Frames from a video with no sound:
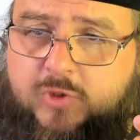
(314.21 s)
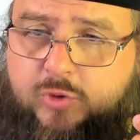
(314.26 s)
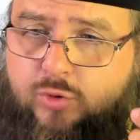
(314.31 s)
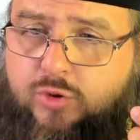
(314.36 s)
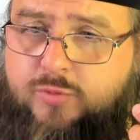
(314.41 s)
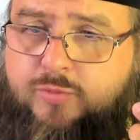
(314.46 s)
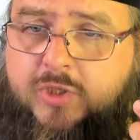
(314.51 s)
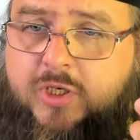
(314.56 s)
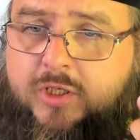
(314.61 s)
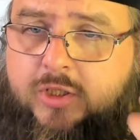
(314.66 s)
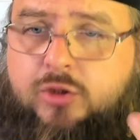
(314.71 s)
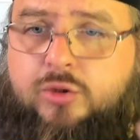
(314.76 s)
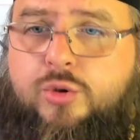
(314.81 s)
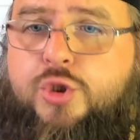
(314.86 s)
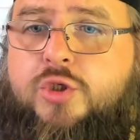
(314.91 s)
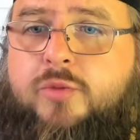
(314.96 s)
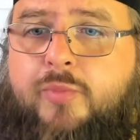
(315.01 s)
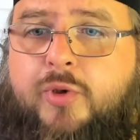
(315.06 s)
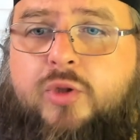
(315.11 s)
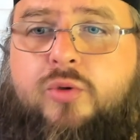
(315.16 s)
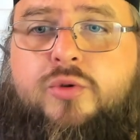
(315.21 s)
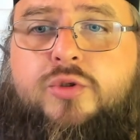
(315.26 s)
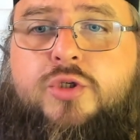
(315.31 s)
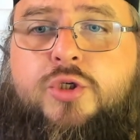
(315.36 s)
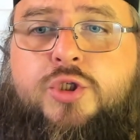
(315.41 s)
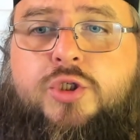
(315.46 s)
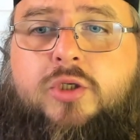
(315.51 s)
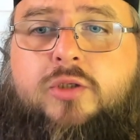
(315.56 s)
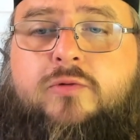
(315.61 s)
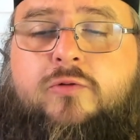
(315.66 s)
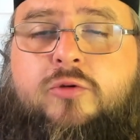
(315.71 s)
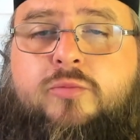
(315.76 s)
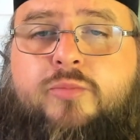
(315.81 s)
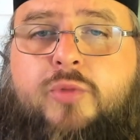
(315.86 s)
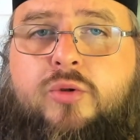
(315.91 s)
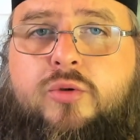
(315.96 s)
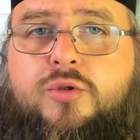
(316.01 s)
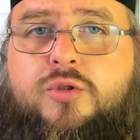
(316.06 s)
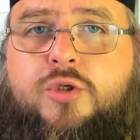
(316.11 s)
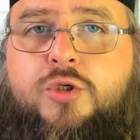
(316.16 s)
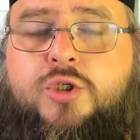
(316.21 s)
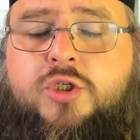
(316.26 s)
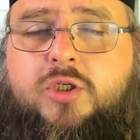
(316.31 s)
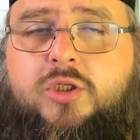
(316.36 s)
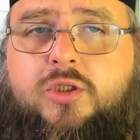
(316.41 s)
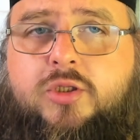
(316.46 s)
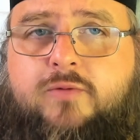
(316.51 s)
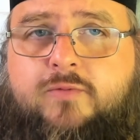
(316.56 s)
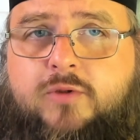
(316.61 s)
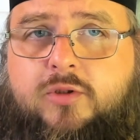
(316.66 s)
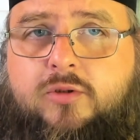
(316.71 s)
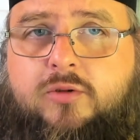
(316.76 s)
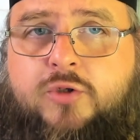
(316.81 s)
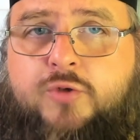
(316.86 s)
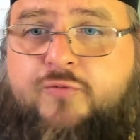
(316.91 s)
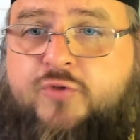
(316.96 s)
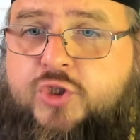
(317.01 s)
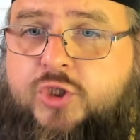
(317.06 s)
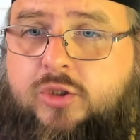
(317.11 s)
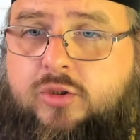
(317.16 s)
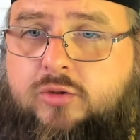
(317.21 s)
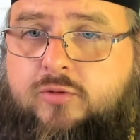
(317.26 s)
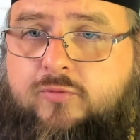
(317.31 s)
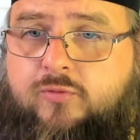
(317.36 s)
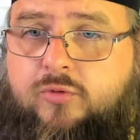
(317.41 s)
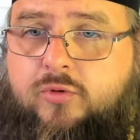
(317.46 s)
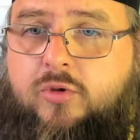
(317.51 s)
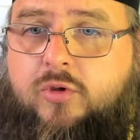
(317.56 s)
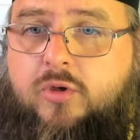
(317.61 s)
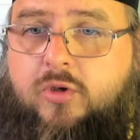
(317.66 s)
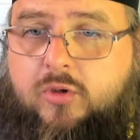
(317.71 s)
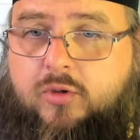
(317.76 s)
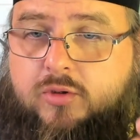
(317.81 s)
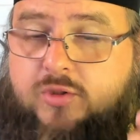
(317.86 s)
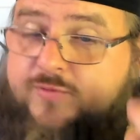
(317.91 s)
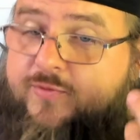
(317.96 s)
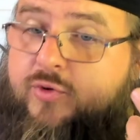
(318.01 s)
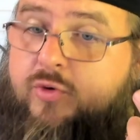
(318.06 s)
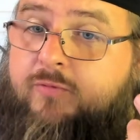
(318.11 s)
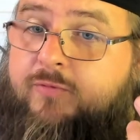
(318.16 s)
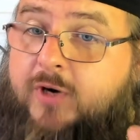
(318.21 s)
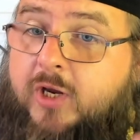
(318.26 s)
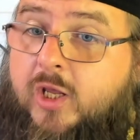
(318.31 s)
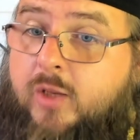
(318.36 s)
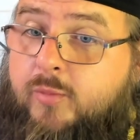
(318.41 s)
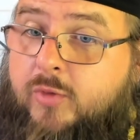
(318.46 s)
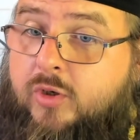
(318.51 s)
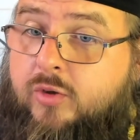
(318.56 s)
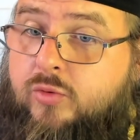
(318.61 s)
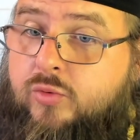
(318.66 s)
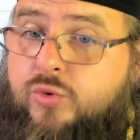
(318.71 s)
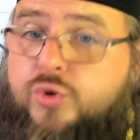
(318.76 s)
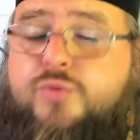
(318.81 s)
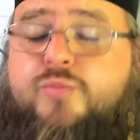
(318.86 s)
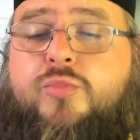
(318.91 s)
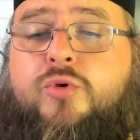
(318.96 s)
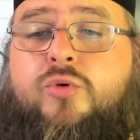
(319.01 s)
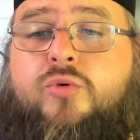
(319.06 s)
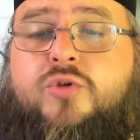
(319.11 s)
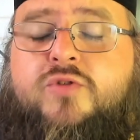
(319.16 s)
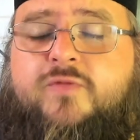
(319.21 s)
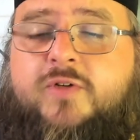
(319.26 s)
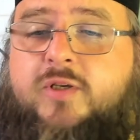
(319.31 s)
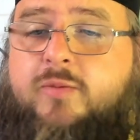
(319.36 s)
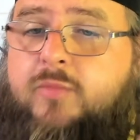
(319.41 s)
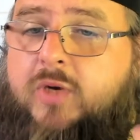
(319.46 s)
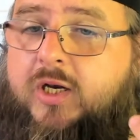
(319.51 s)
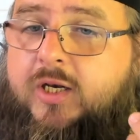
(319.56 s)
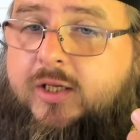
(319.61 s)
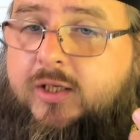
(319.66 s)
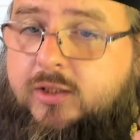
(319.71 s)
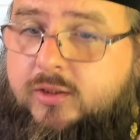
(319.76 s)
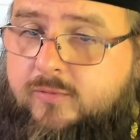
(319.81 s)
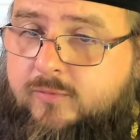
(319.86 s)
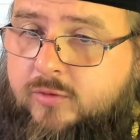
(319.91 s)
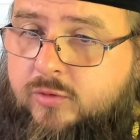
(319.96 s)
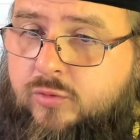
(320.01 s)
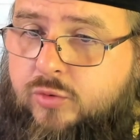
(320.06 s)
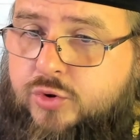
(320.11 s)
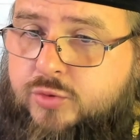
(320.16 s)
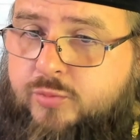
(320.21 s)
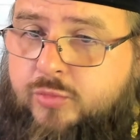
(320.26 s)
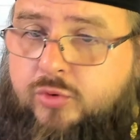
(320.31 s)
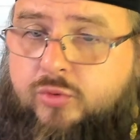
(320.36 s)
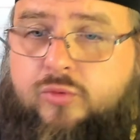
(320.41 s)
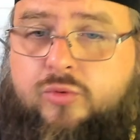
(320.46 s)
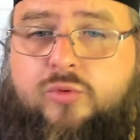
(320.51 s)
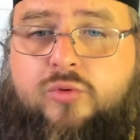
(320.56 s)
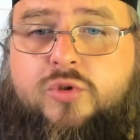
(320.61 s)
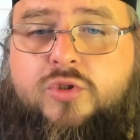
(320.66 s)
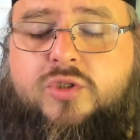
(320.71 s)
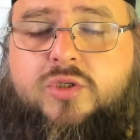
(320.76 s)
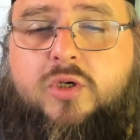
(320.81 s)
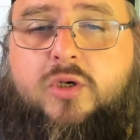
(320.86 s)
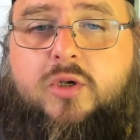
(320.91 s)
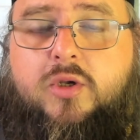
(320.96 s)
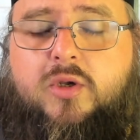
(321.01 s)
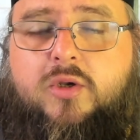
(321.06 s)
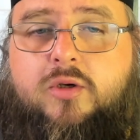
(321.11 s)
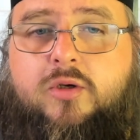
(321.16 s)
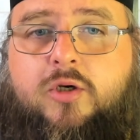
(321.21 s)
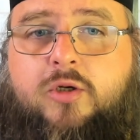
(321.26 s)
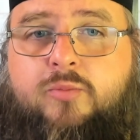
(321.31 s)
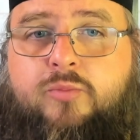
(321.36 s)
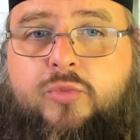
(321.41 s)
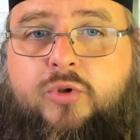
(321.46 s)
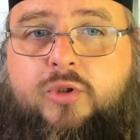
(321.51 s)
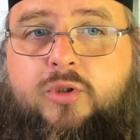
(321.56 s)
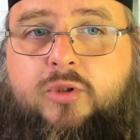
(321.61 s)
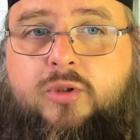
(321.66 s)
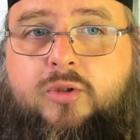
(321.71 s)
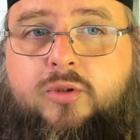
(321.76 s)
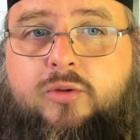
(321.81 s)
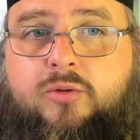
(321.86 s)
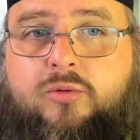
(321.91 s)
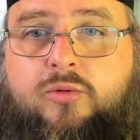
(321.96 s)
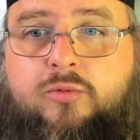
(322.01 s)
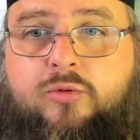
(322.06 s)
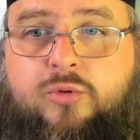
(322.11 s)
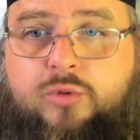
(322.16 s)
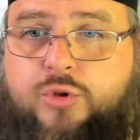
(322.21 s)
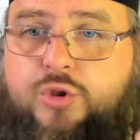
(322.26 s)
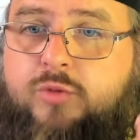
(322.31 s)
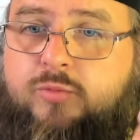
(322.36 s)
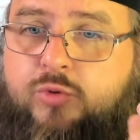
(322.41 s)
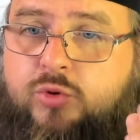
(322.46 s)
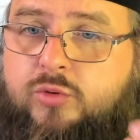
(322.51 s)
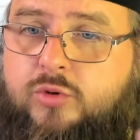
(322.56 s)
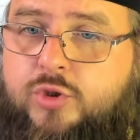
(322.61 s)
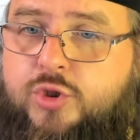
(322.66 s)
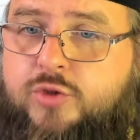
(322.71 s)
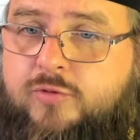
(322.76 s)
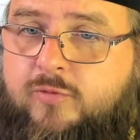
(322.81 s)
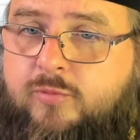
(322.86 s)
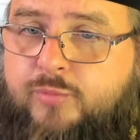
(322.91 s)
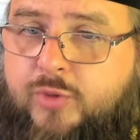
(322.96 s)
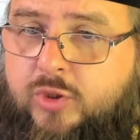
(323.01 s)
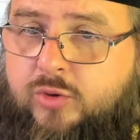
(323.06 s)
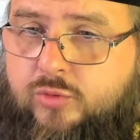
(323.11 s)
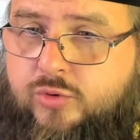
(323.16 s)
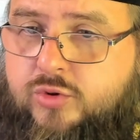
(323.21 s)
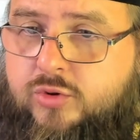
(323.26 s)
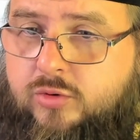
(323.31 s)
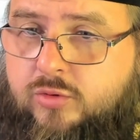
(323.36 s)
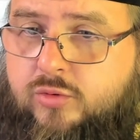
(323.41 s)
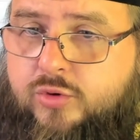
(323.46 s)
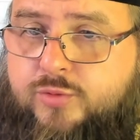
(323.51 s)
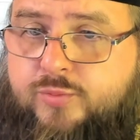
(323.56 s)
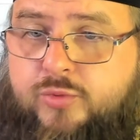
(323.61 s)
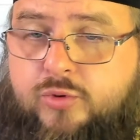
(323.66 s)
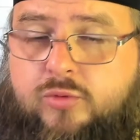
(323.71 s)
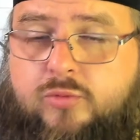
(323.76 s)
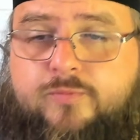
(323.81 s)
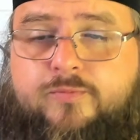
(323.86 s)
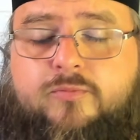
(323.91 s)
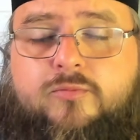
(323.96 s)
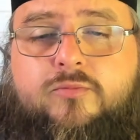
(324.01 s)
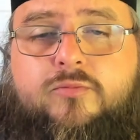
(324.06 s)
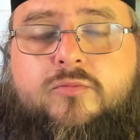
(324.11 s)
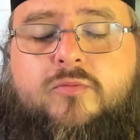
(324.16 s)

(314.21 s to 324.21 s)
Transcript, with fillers: То есть мирянин тоже приносит жертву. Он приносит жертвы, в жертву свое время Господу, свои молитвы Господу. То есть, как бы тоже много чего приносит Господу.